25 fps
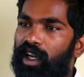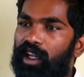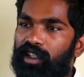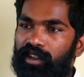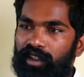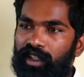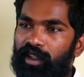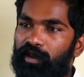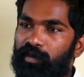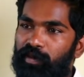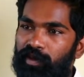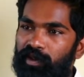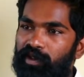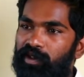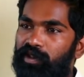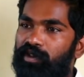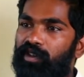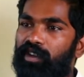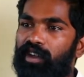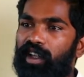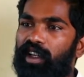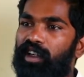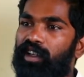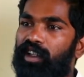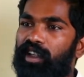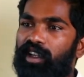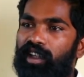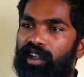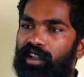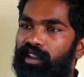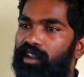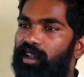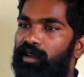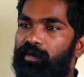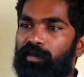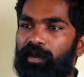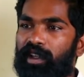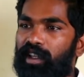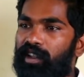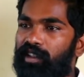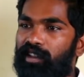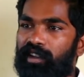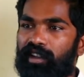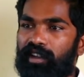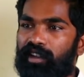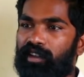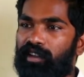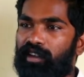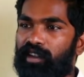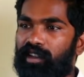అత్తరు పూసుకోవడానికి కానీ తప్పికేం
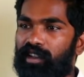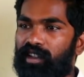తీరదు